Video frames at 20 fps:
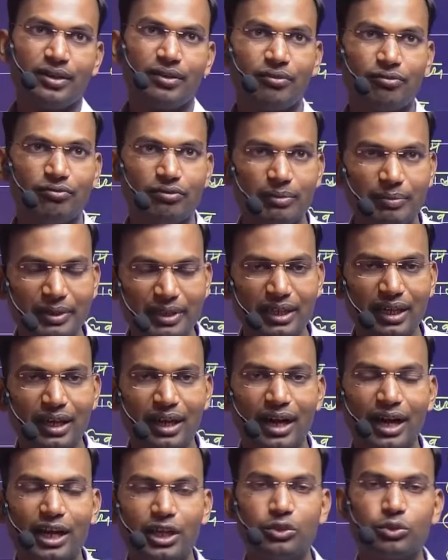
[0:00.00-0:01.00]
विभिन्न
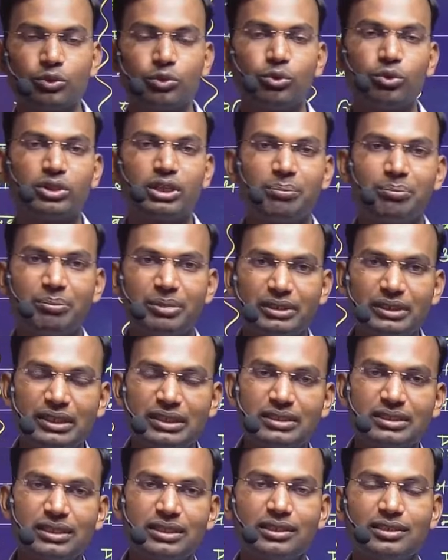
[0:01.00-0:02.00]
आयोगों के
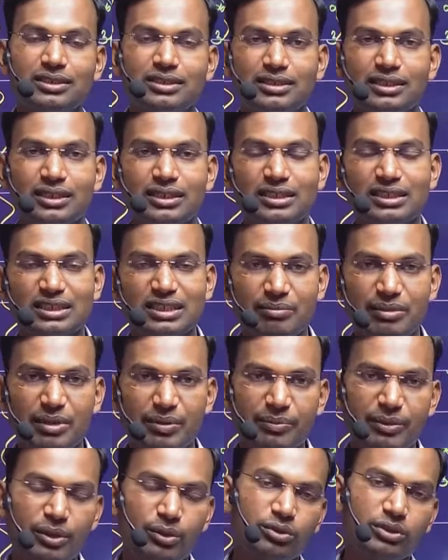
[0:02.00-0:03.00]
पदन सदस्य इसके
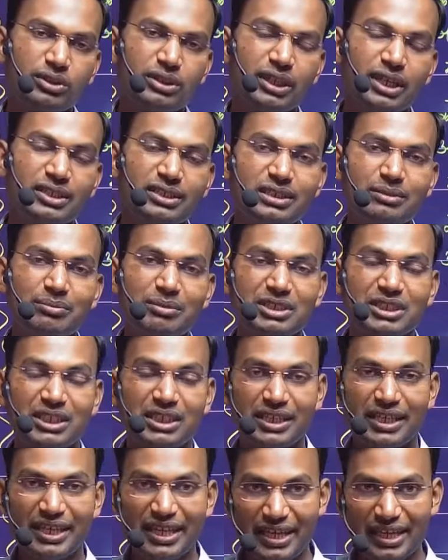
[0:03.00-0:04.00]
मेंबर होते हैं जिनमें से
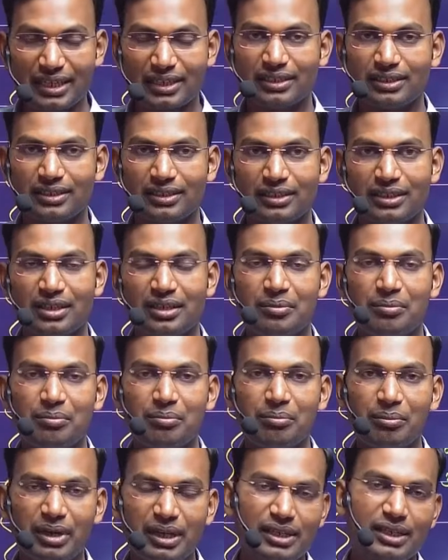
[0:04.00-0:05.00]
एक
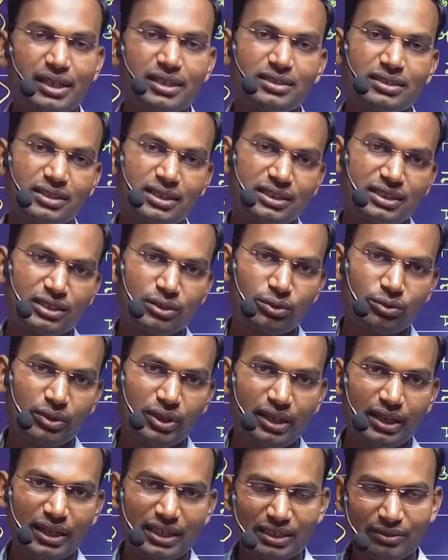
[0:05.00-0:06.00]
महिला सदस्य
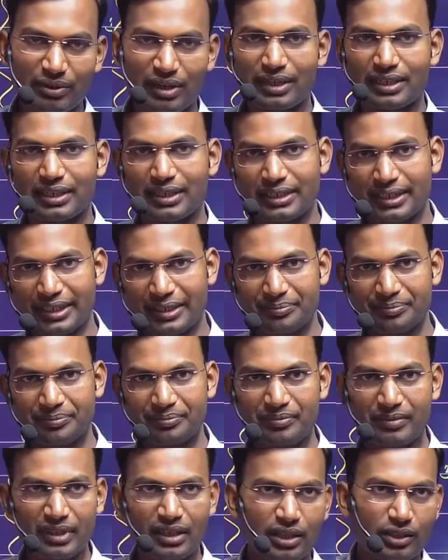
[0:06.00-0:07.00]
होना अनिवार्य है
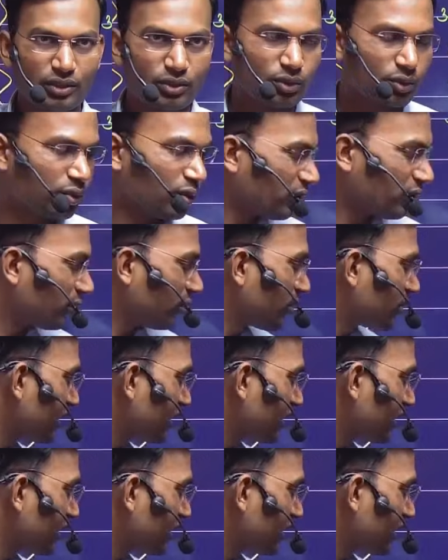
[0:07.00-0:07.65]
तो कौन कौन से